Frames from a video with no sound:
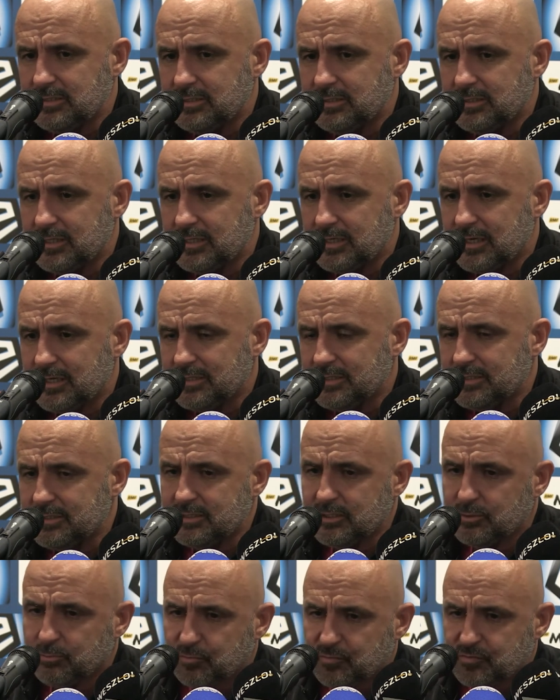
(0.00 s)
i te granie
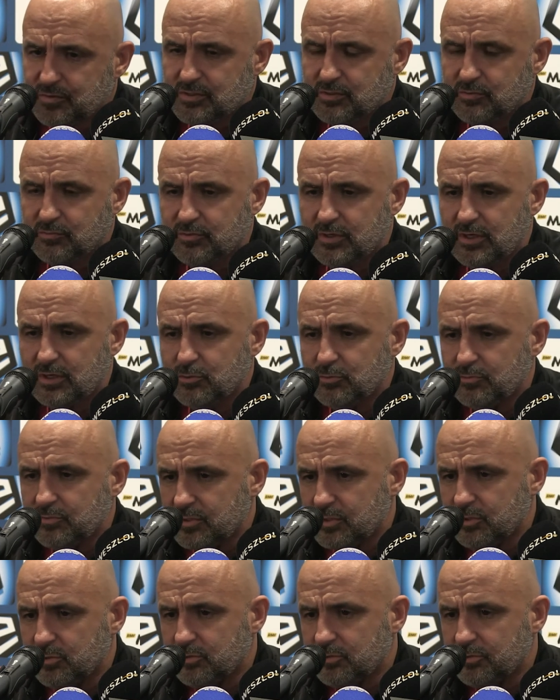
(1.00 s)
jednak no wszystko w
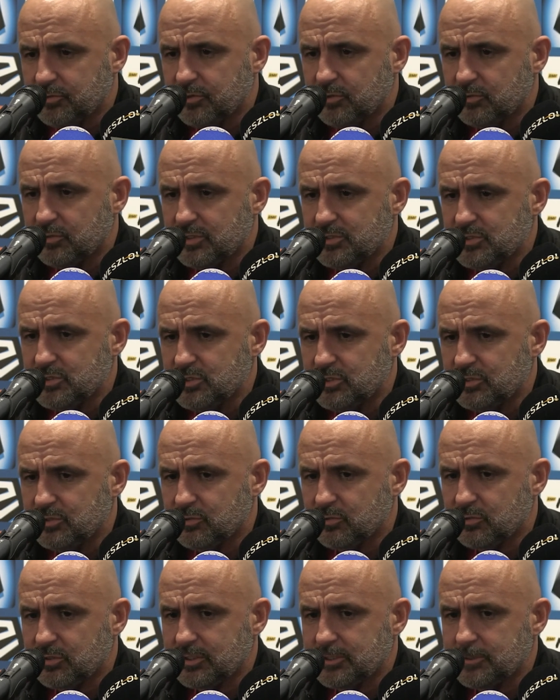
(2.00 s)
Krakowie go, go na dzisiaj
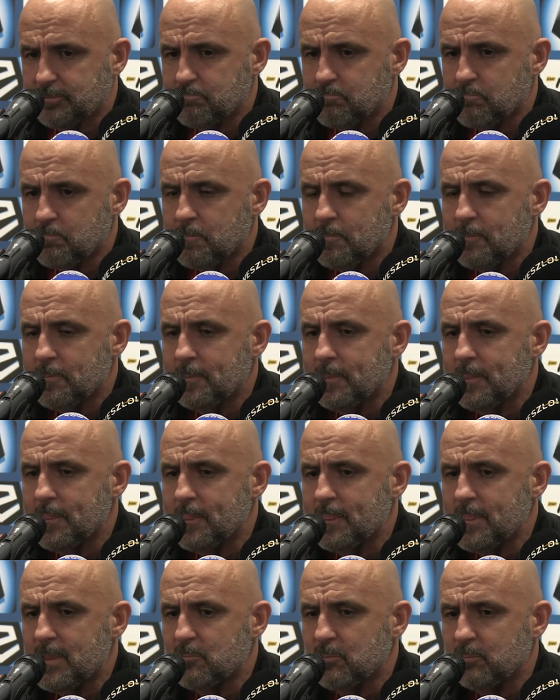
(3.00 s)
trochę
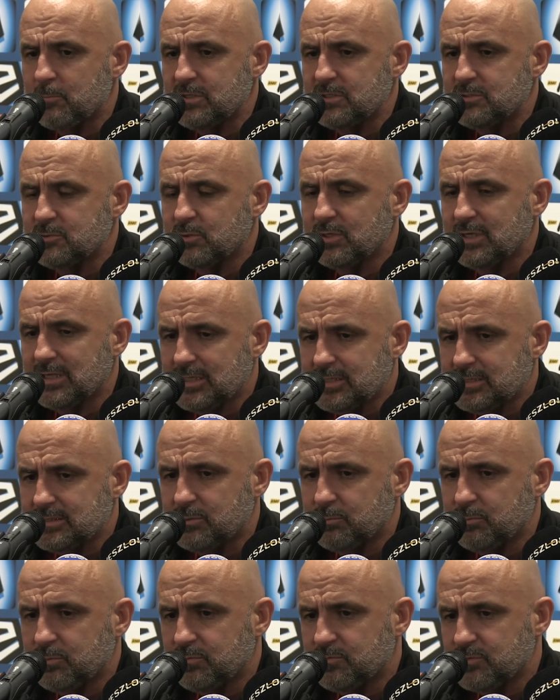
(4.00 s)
demobilizuje, ale
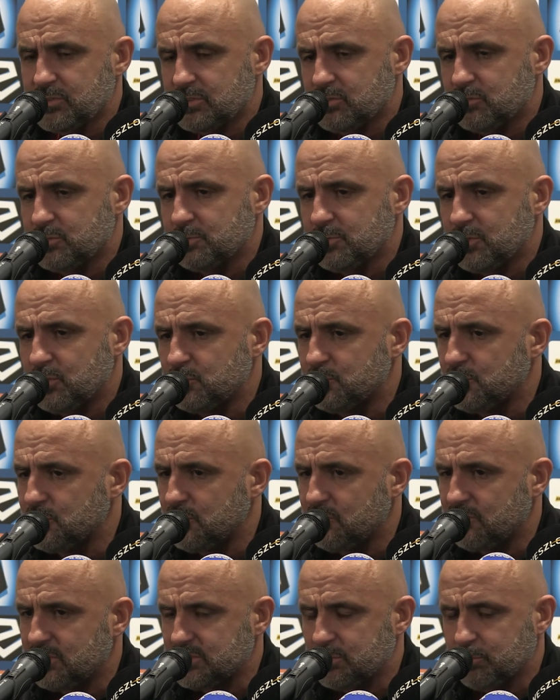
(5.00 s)
zrobimy wszystko, żeby go
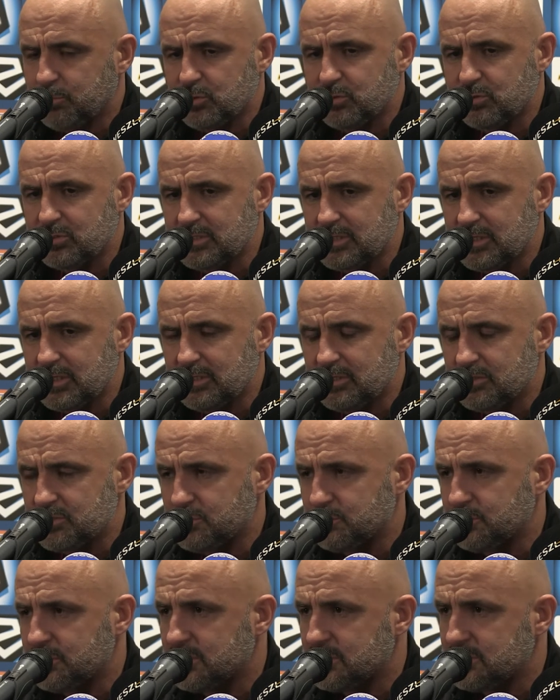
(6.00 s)
odbudować. No po to jest trener,
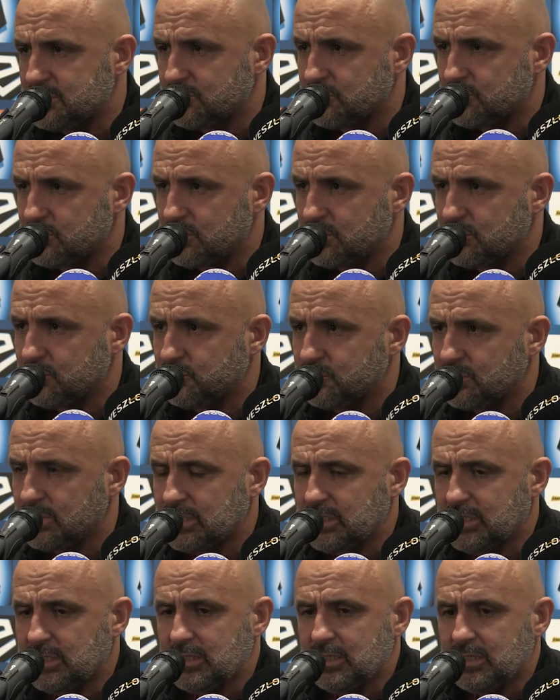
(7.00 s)
żeby tych zawodników
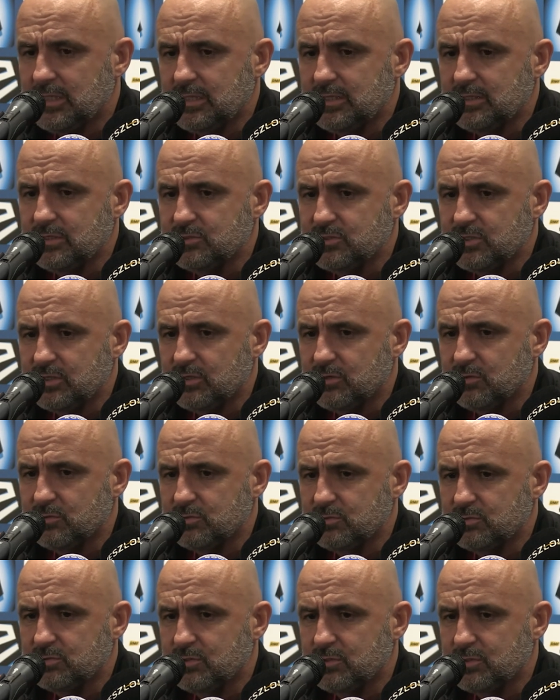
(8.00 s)
jeżeli
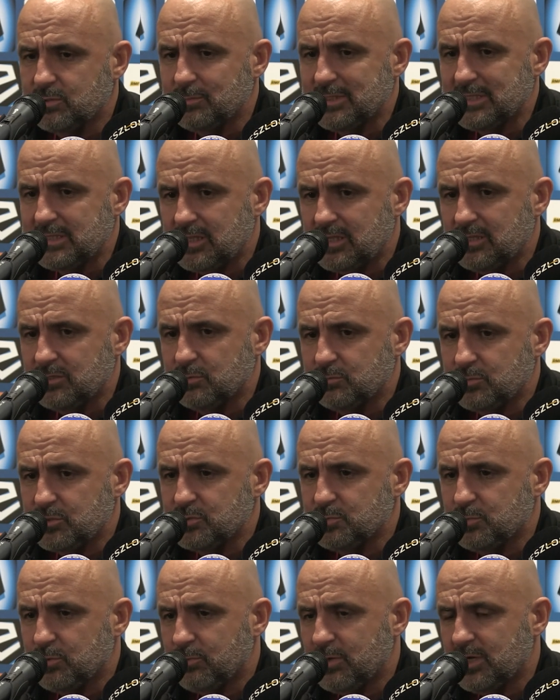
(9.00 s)
chodzi o stronę mentalną,
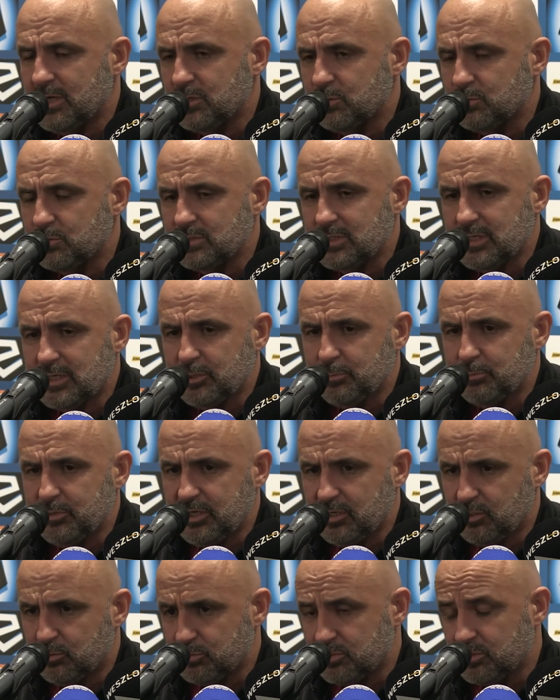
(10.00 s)
też pomagał. No, tak jak
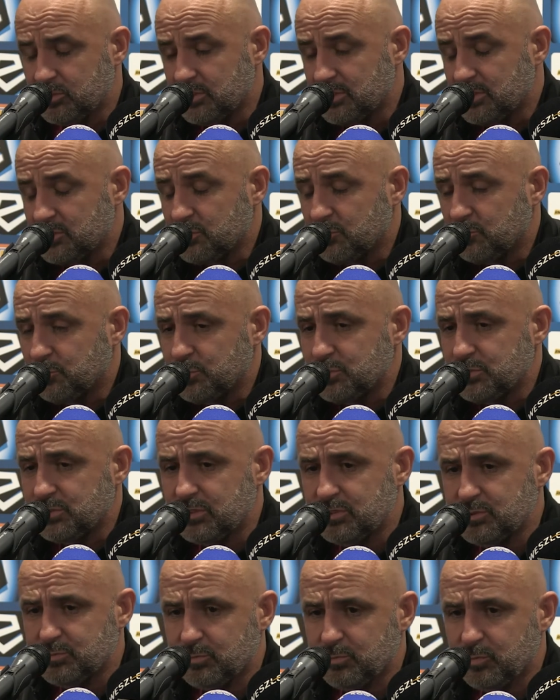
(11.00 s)
Michał, dzisiaj też go
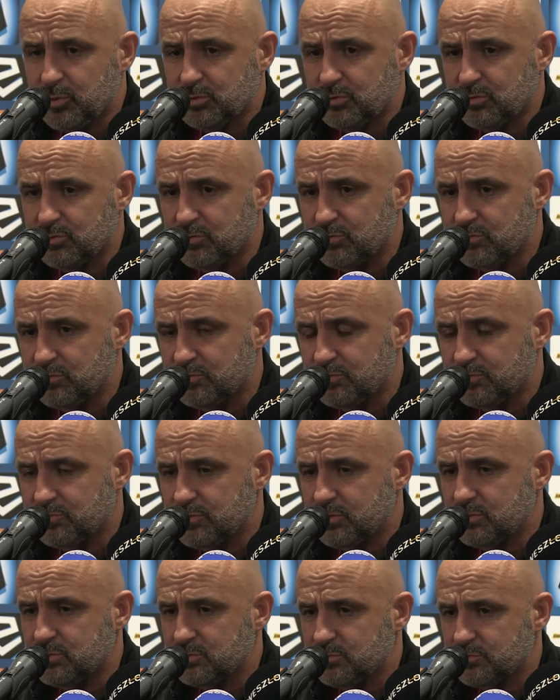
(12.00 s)
wpuściliśmy po to w
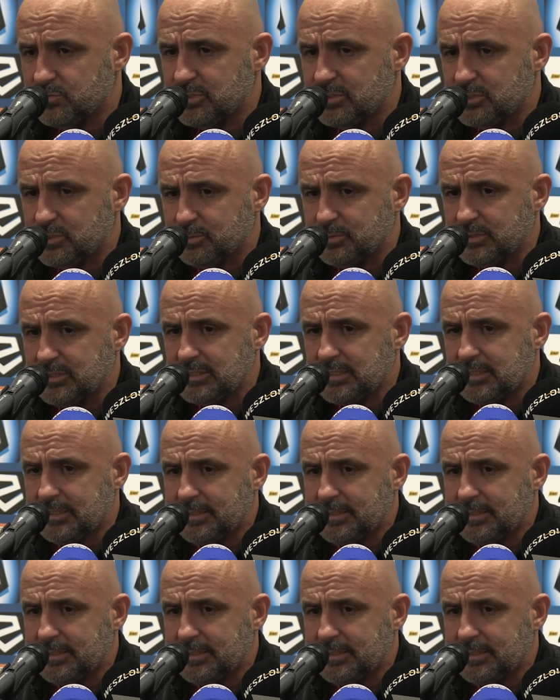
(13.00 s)
końcówce, żeby,